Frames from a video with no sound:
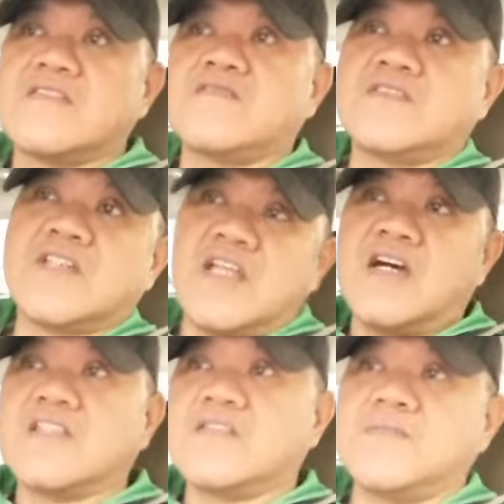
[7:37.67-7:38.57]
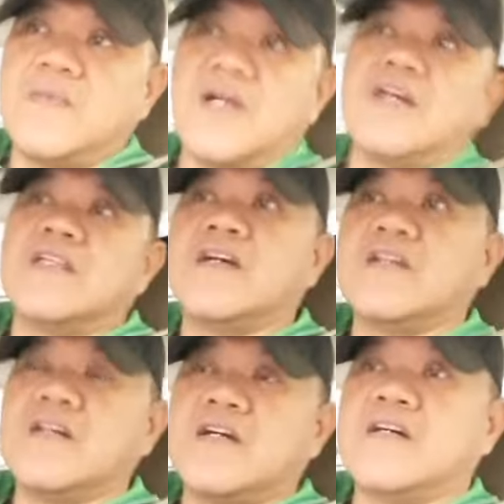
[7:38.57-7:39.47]
no sa lahat ng mga
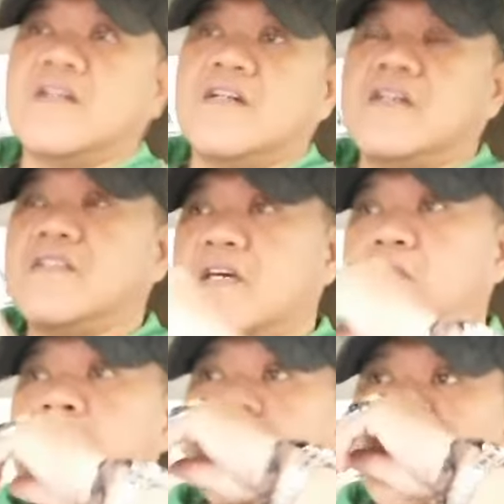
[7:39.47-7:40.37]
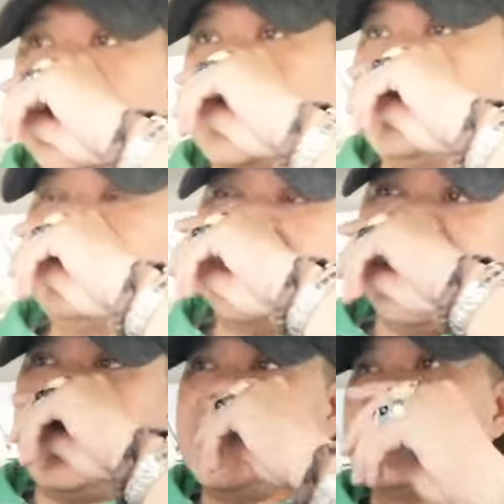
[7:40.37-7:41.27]
nag uh, nalunod
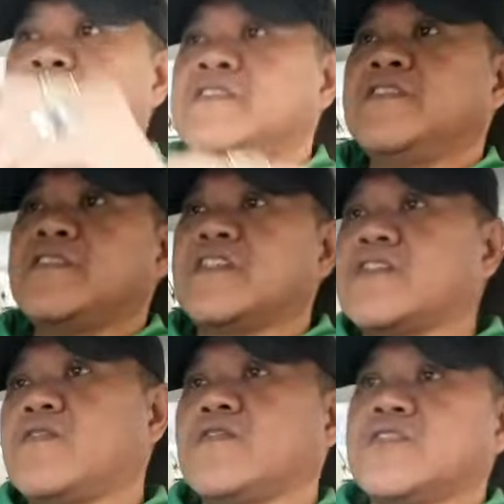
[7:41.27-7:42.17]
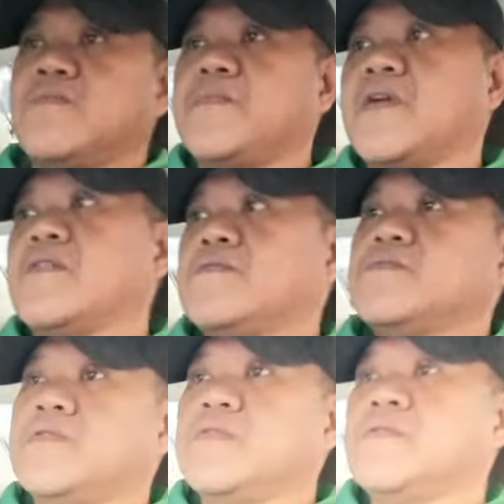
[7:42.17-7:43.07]
no isa sa cause ng
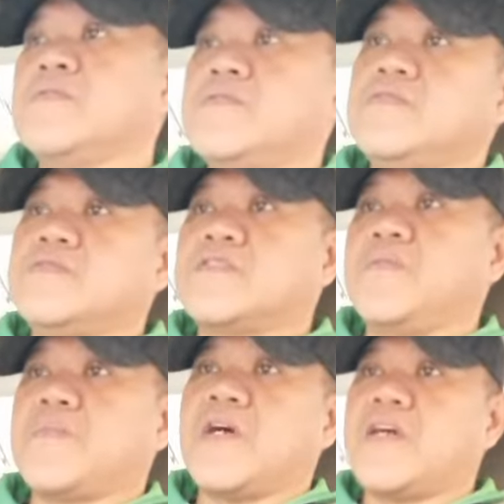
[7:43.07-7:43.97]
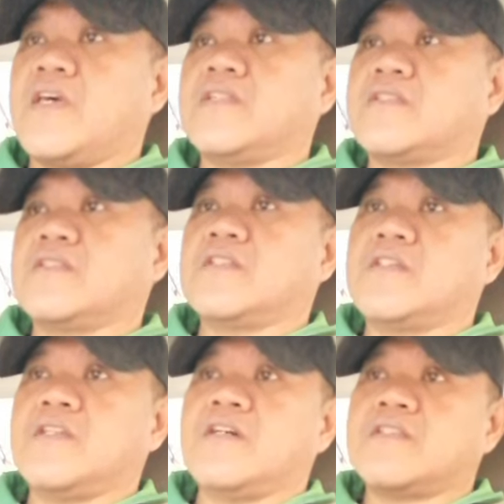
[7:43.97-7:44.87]
pagkalunod yung rip current na
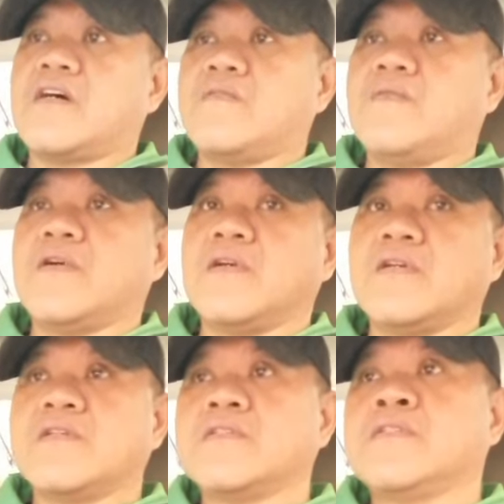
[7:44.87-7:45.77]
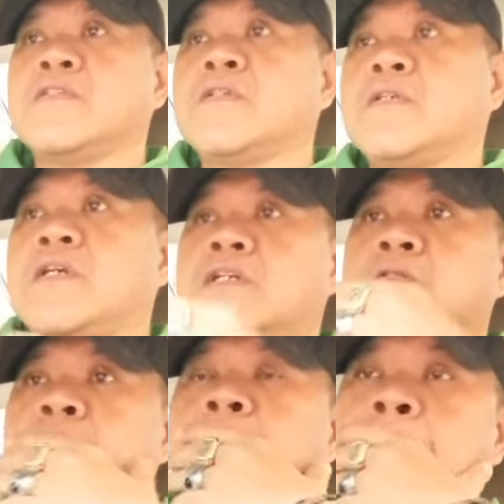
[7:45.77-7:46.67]
tinatawag yan
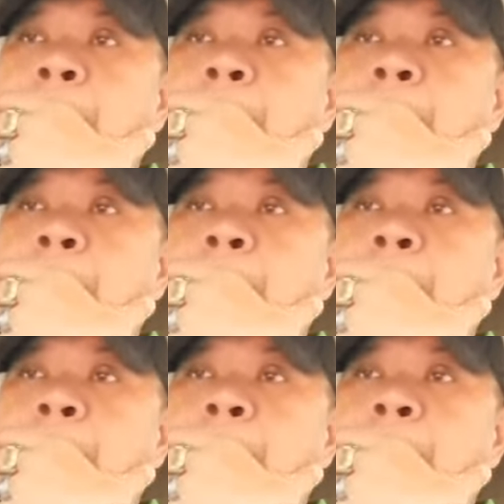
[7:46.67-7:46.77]
yung